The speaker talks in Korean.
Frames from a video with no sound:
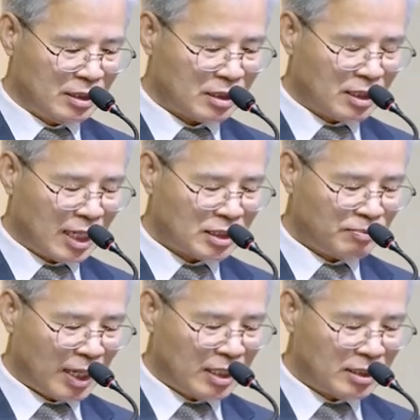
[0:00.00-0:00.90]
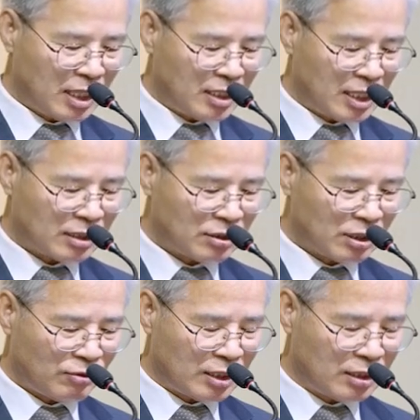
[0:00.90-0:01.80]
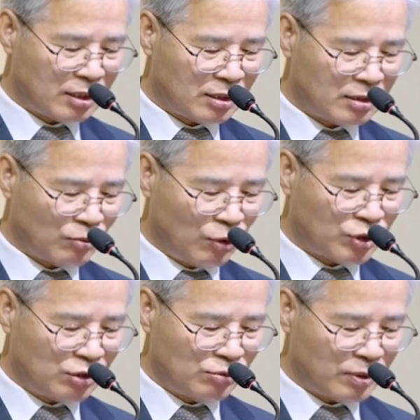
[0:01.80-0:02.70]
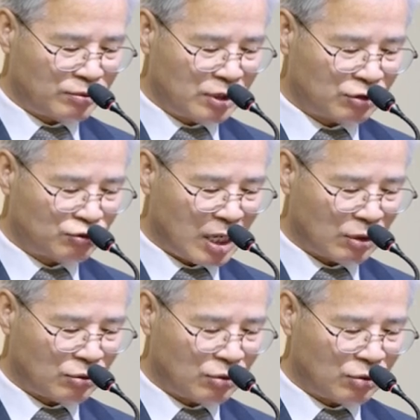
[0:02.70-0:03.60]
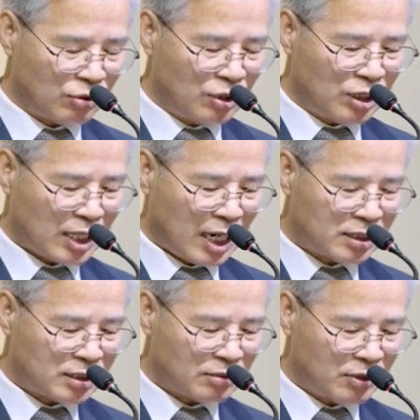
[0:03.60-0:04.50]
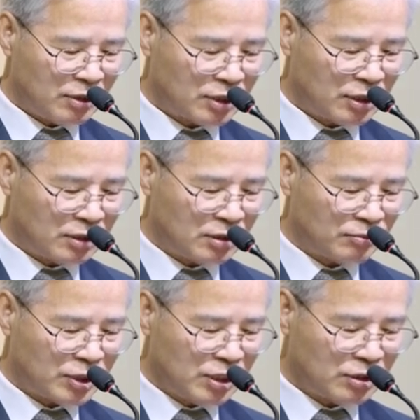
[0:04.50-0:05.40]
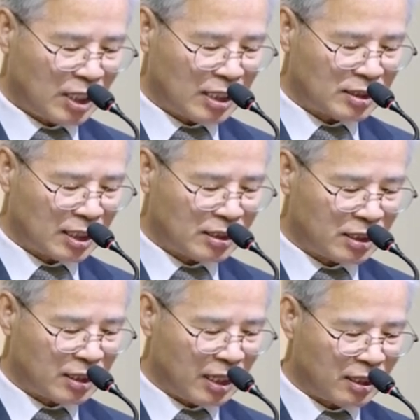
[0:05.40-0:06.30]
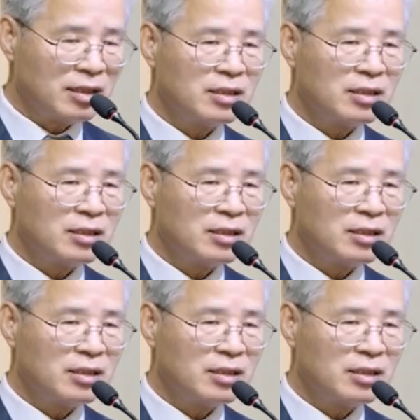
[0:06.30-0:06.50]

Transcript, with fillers: 그 당시 바리새인이나 서기관들은 모세율법을 연구하고 가르치며 직접 실천하는 자들인데